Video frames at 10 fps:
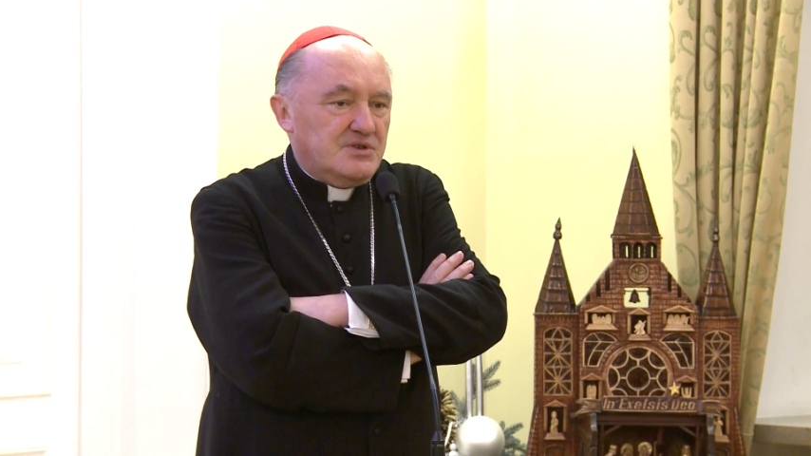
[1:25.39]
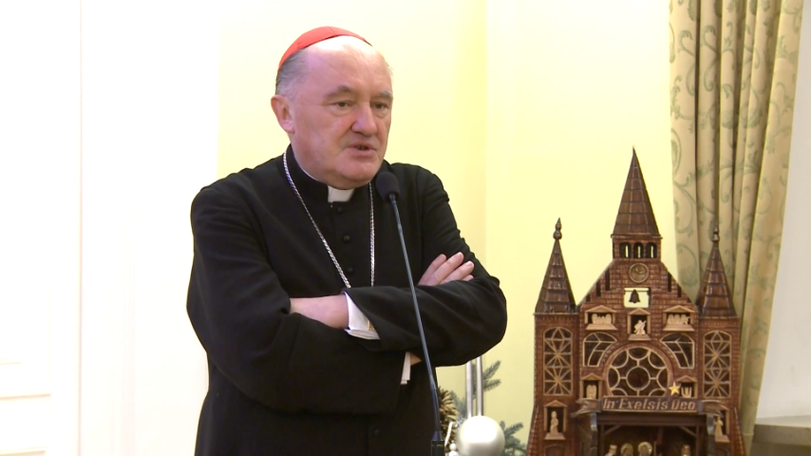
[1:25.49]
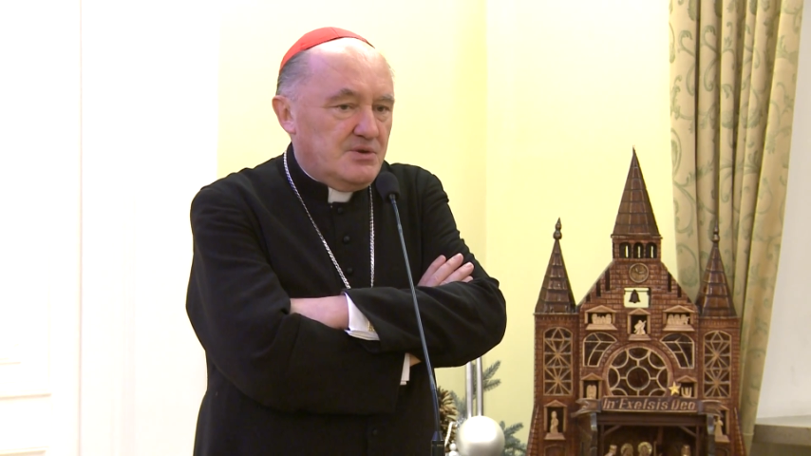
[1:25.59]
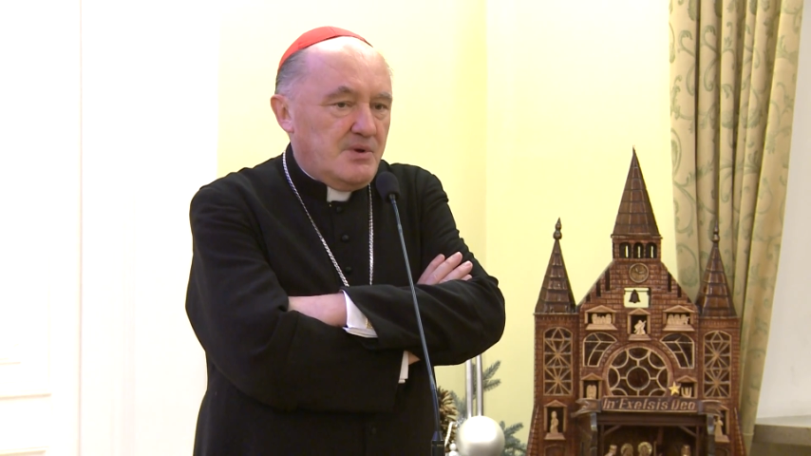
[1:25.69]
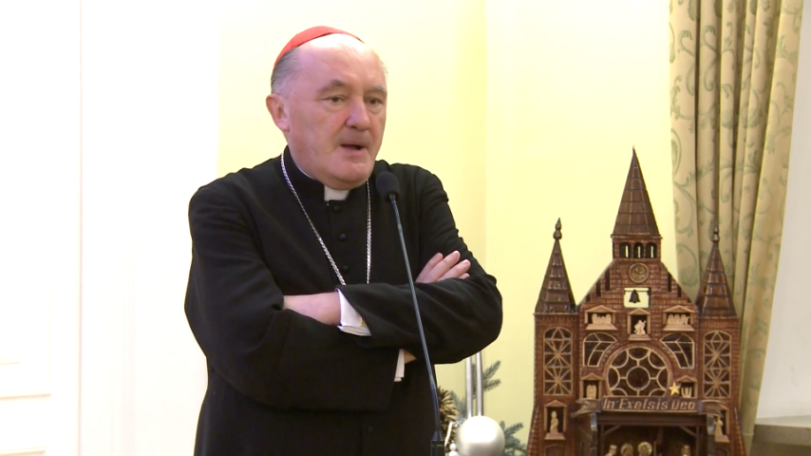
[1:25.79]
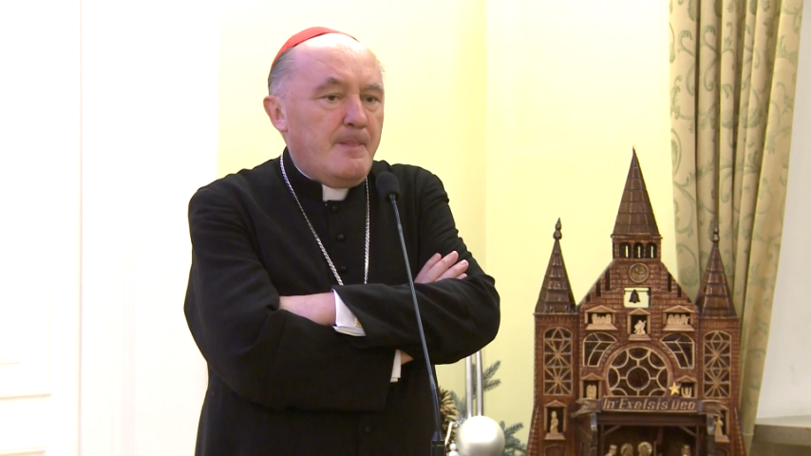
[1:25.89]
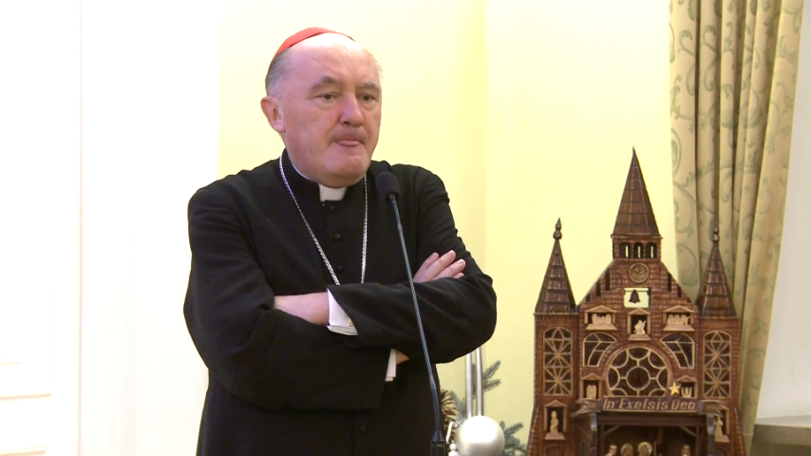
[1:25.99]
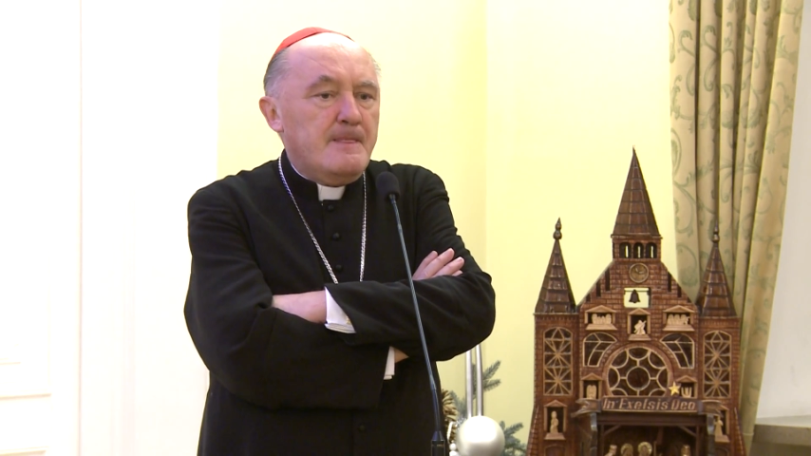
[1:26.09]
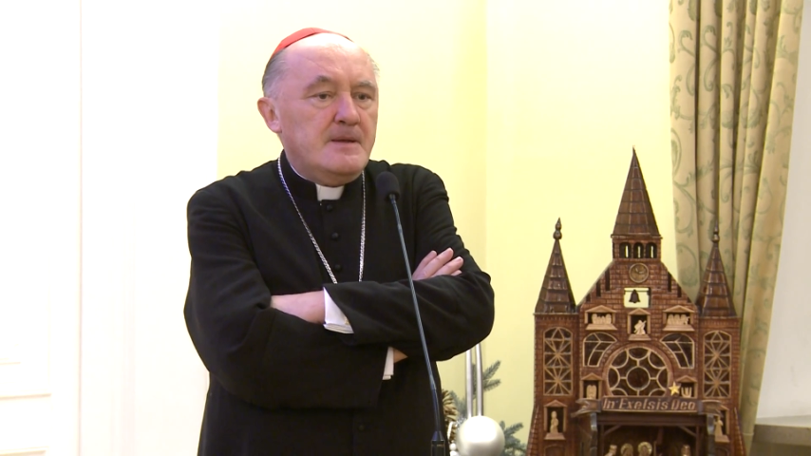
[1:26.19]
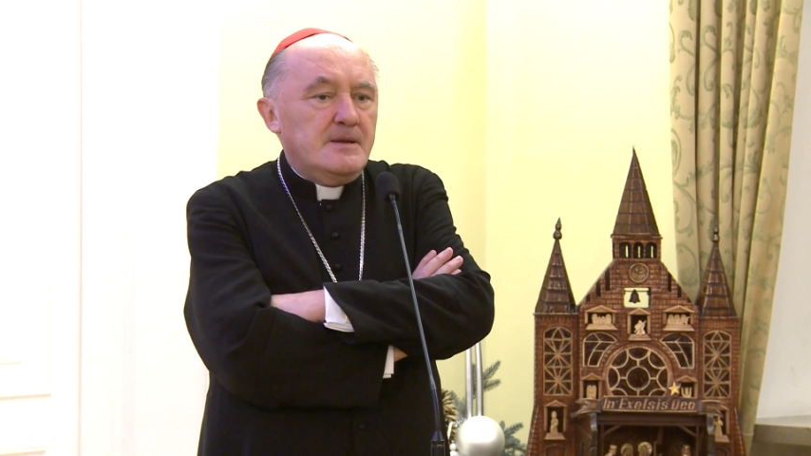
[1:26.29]
dzieła,
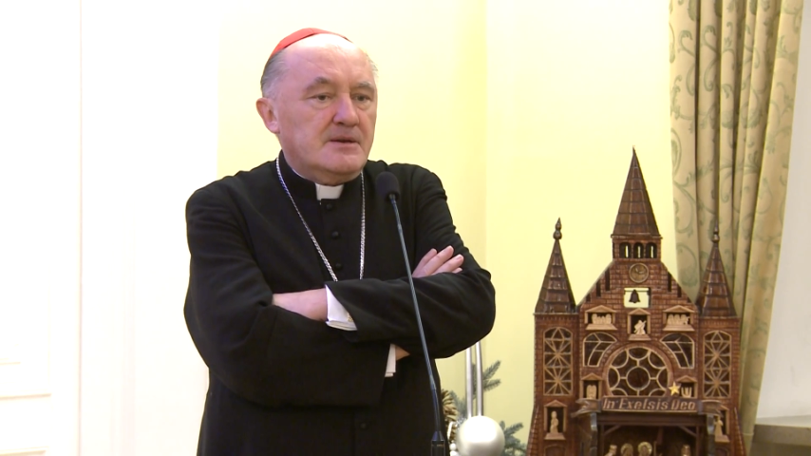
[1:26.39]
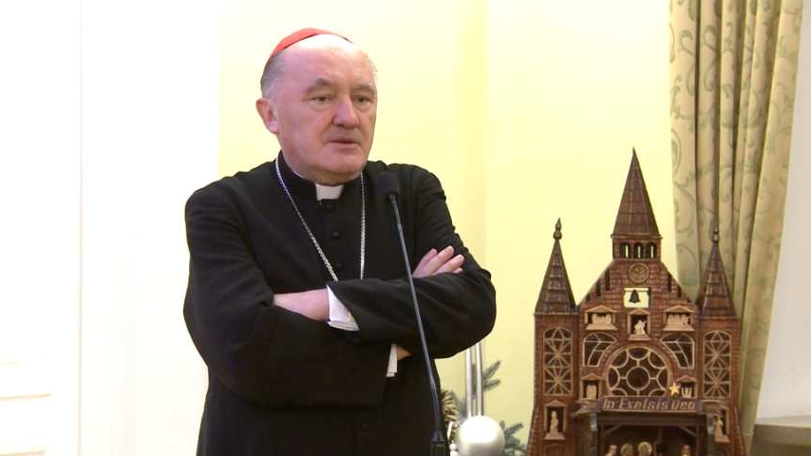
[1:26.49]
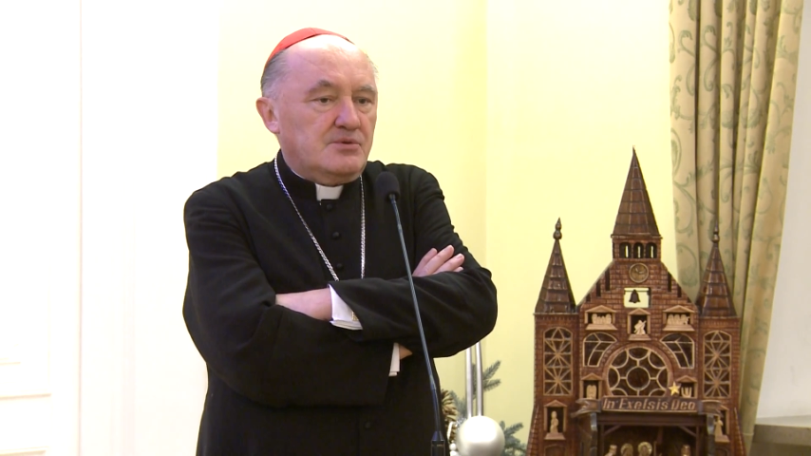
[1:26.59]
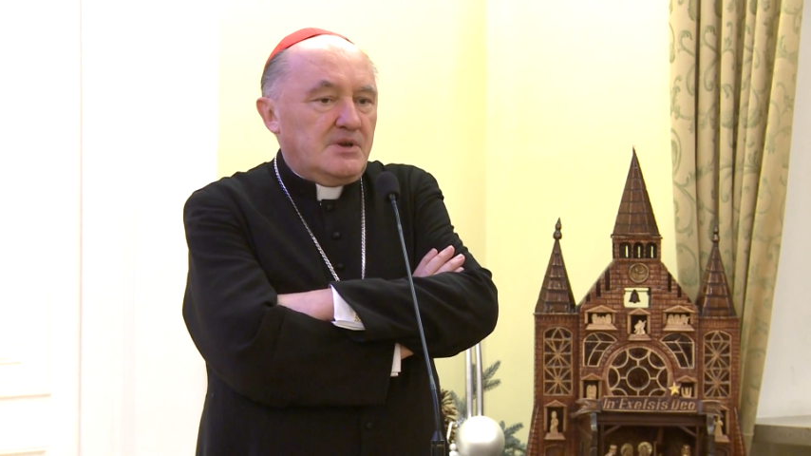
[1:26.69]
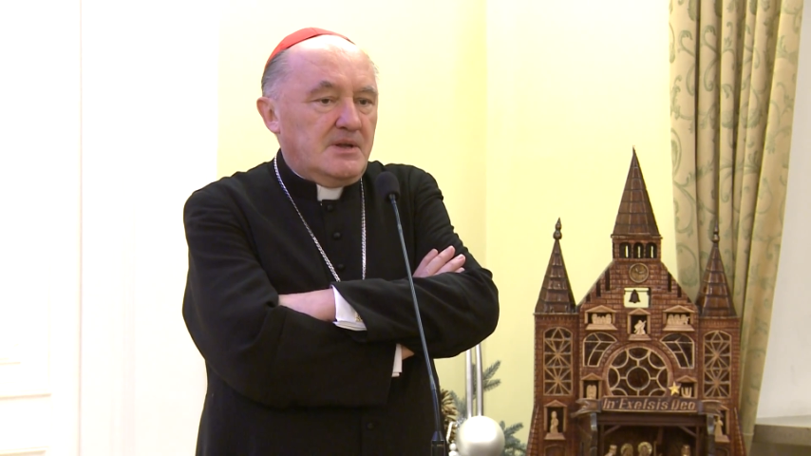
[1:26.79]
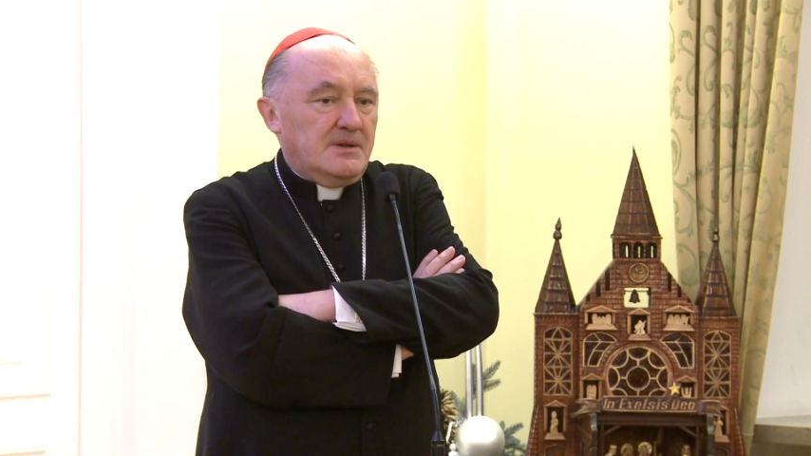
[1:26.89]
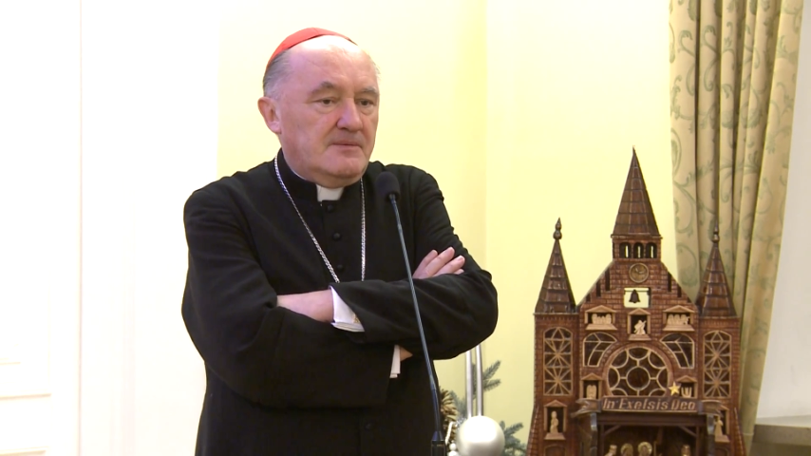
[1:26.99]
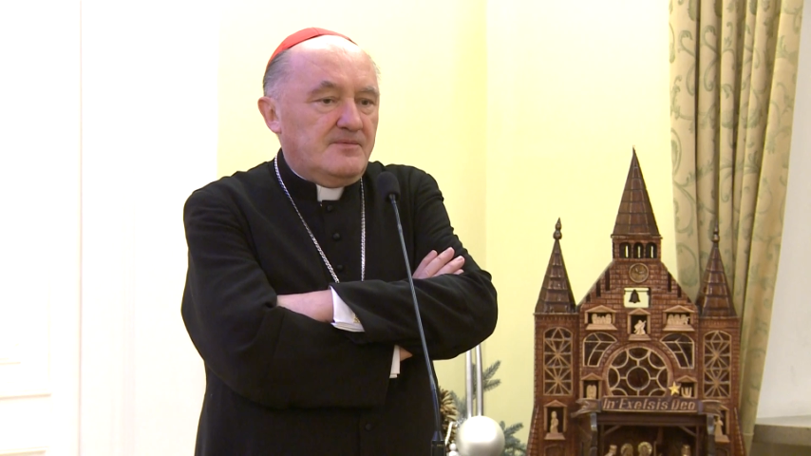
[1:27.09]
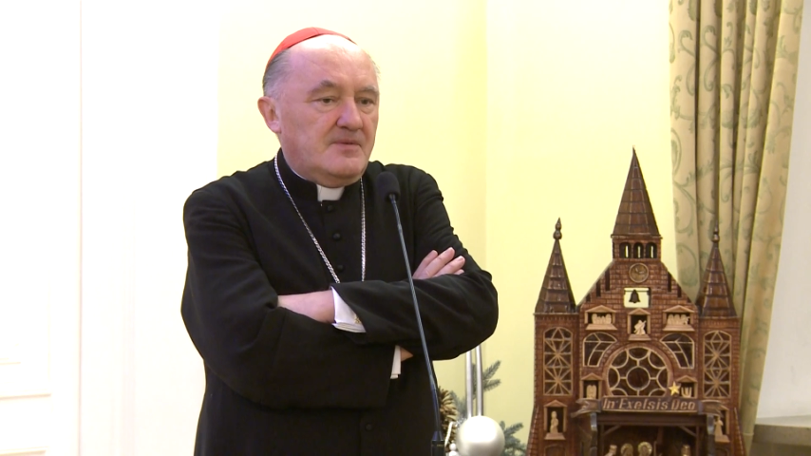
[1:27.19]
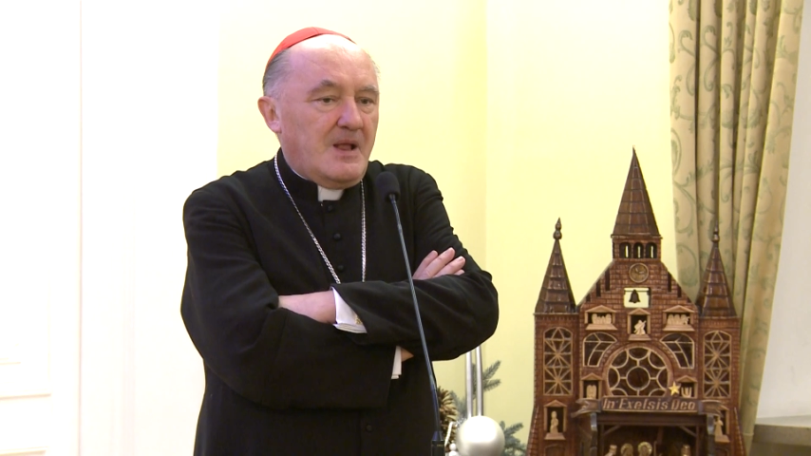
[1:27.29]
które
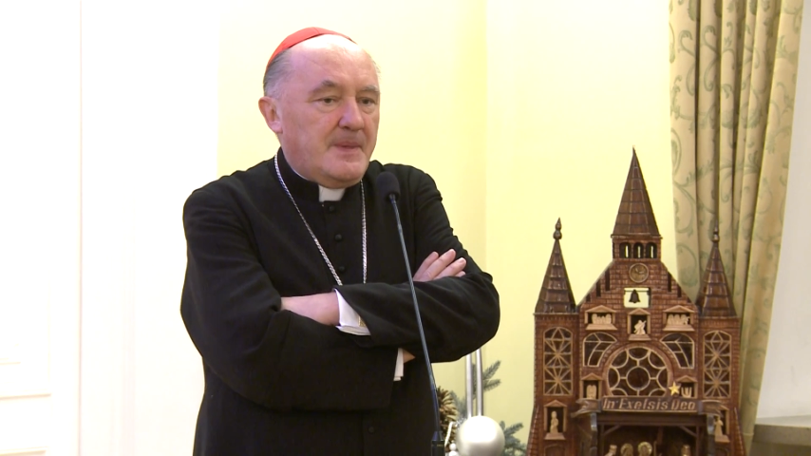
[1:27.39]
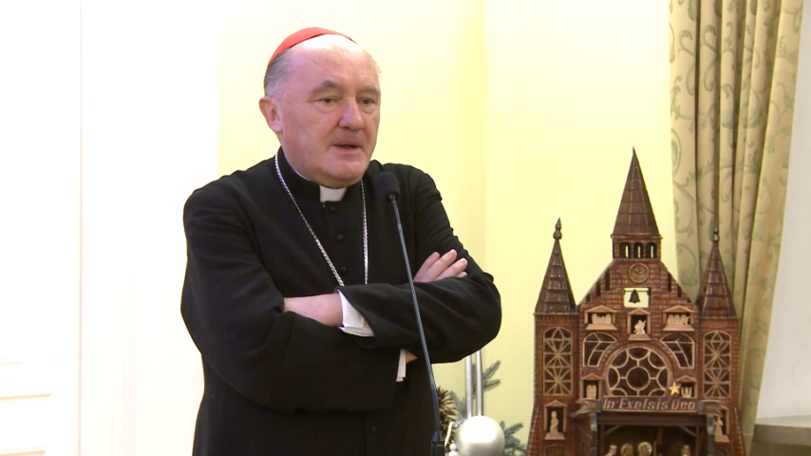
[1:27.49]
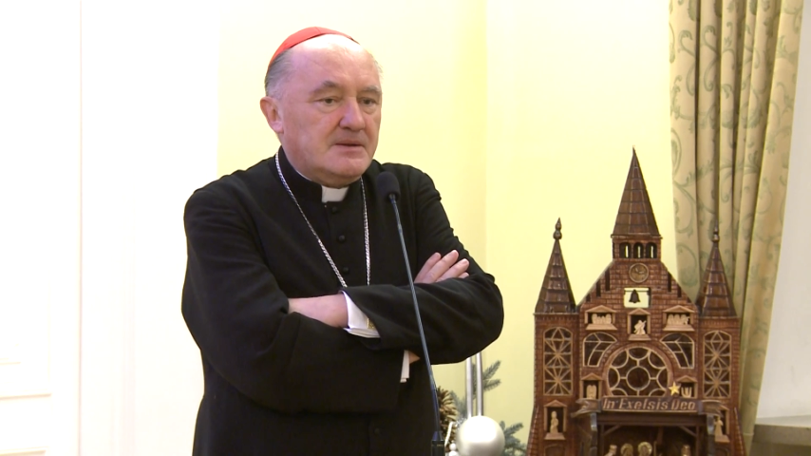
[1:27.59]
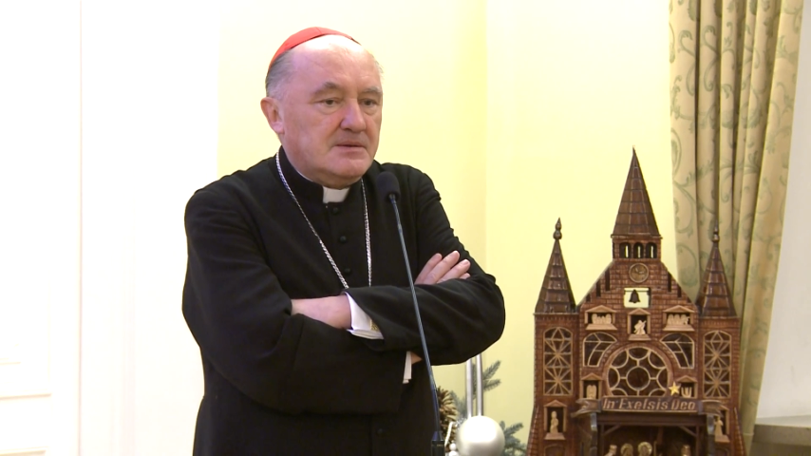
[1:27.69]
w latach